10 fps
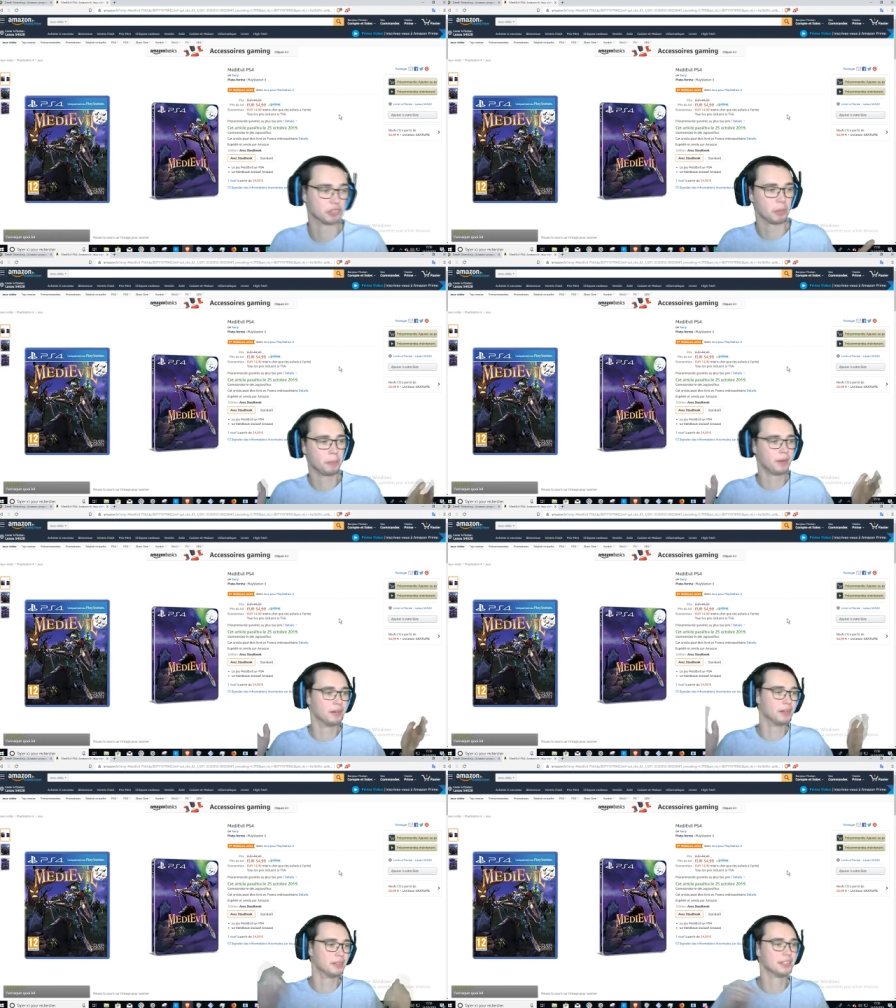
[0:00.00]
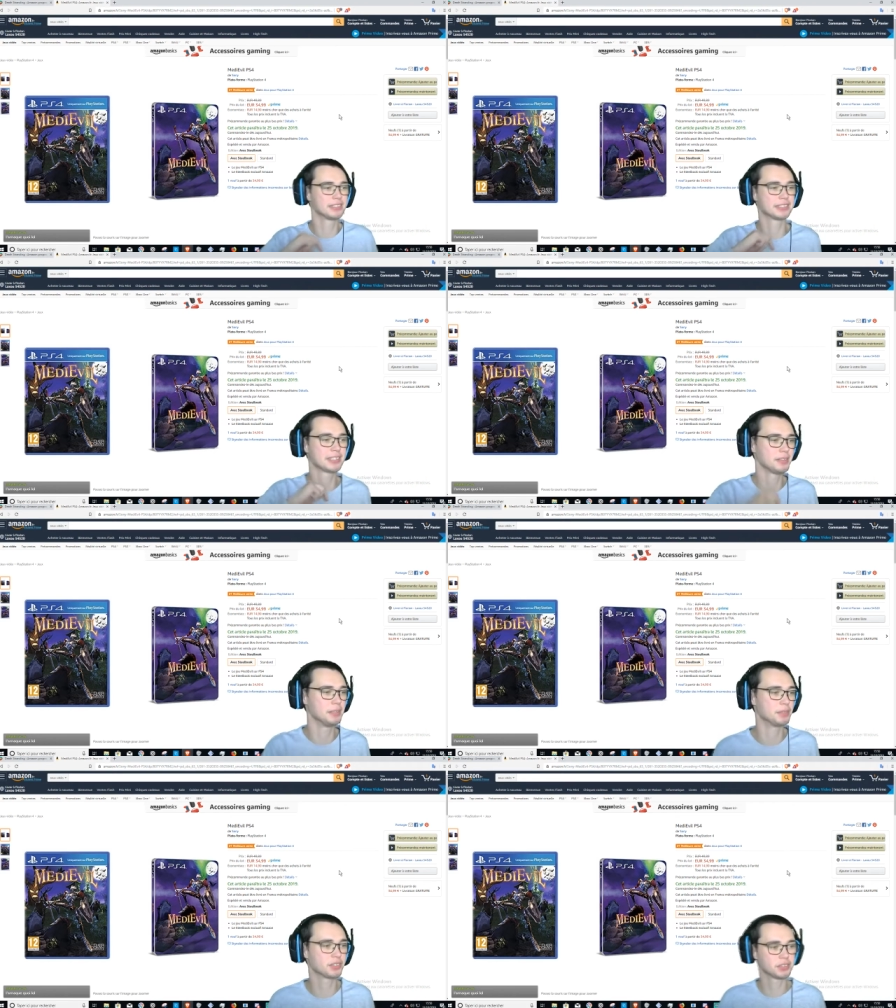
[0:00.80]
je vois pas. Ouais, c'est ça,
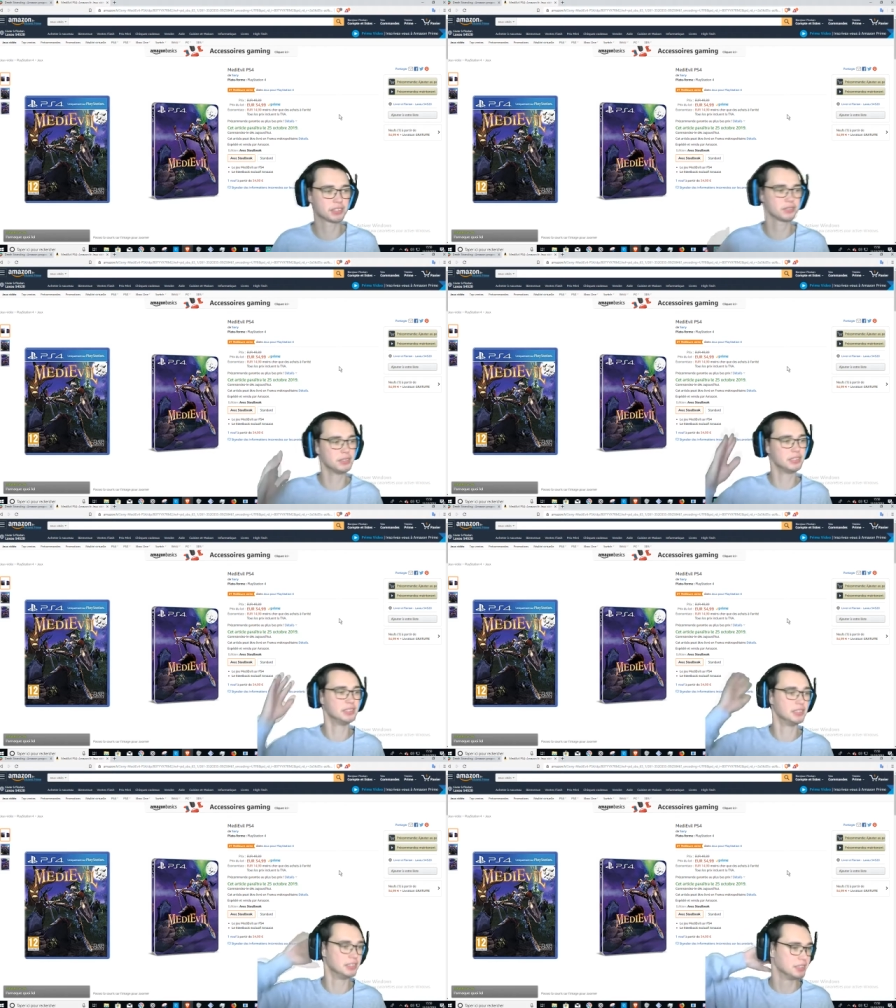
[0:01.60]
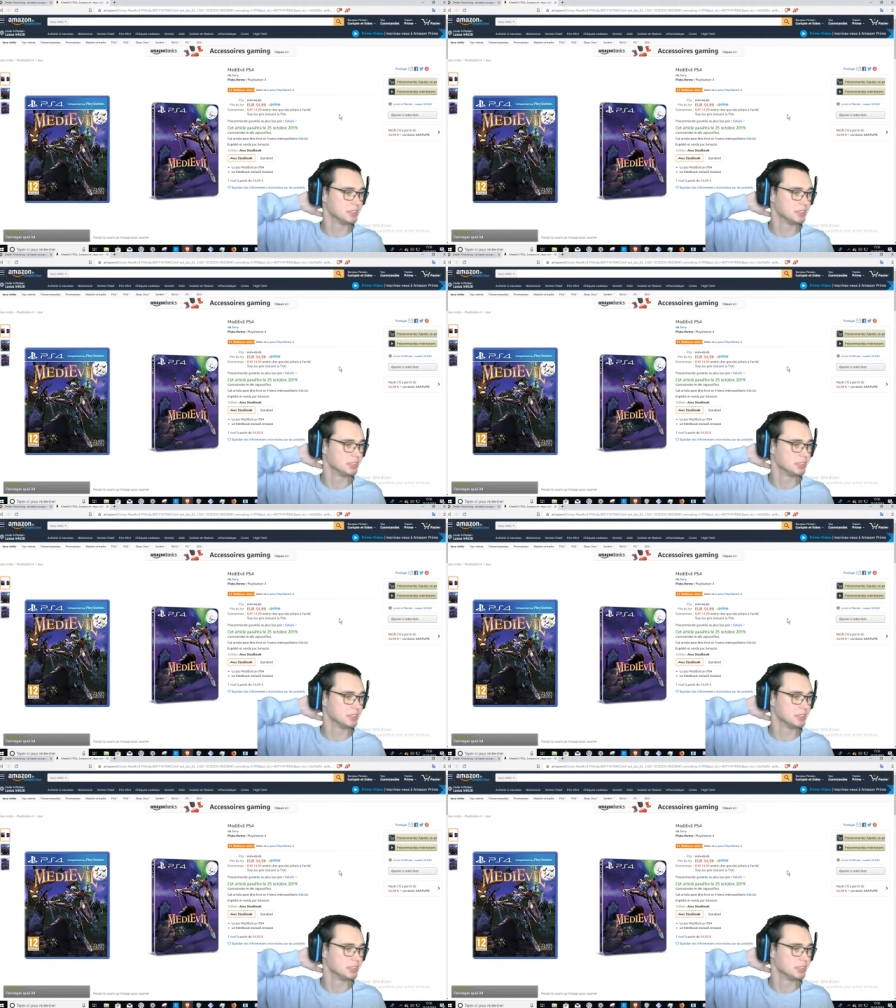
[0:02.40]
Amazon, de toute façon, ils.